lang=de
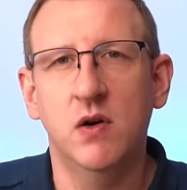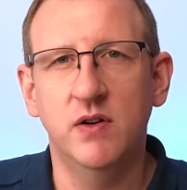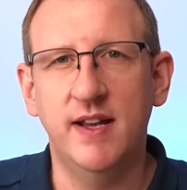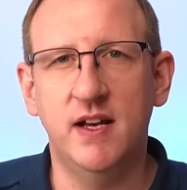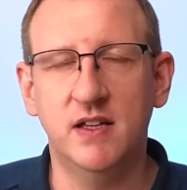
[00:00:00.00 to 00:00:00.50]

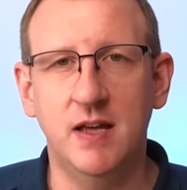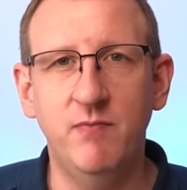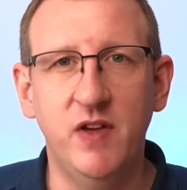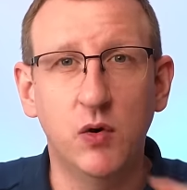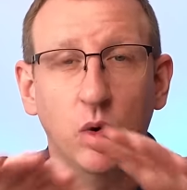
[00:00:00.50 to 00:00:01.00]
Und je
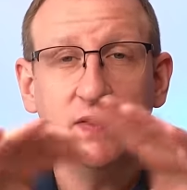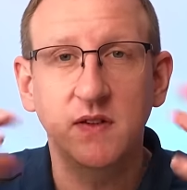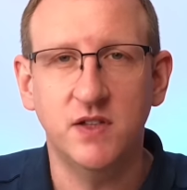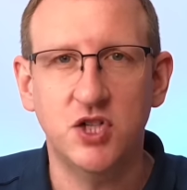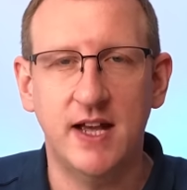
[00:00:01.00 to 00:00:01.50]
nachdem, wie groß
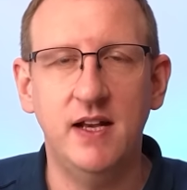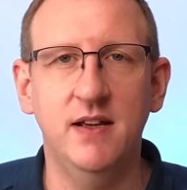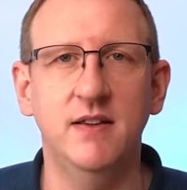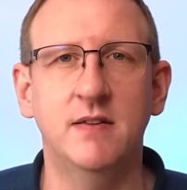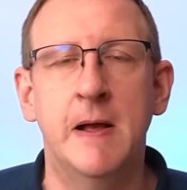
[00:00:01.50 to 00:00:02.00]
diese
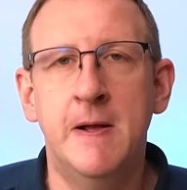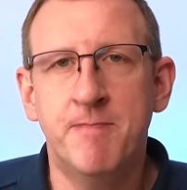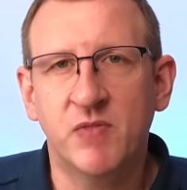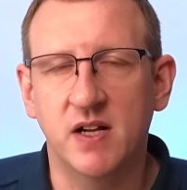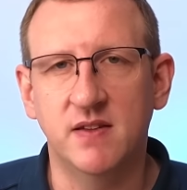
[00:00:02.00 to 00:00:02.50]
Stelle ist,
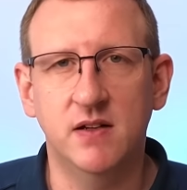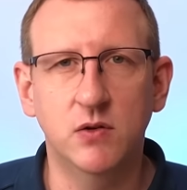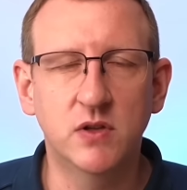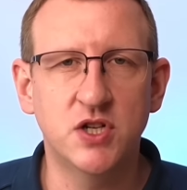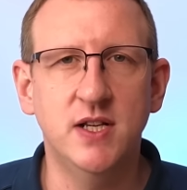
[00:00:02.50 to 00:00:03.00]
kann es halt
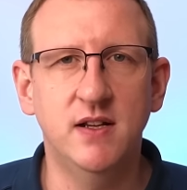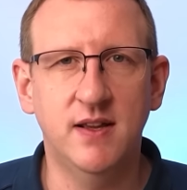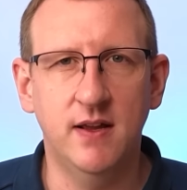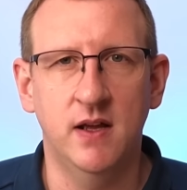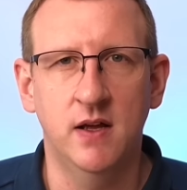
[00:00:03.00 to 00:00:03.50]

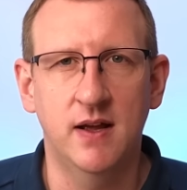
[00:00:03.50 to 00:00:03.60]
unterschiedliche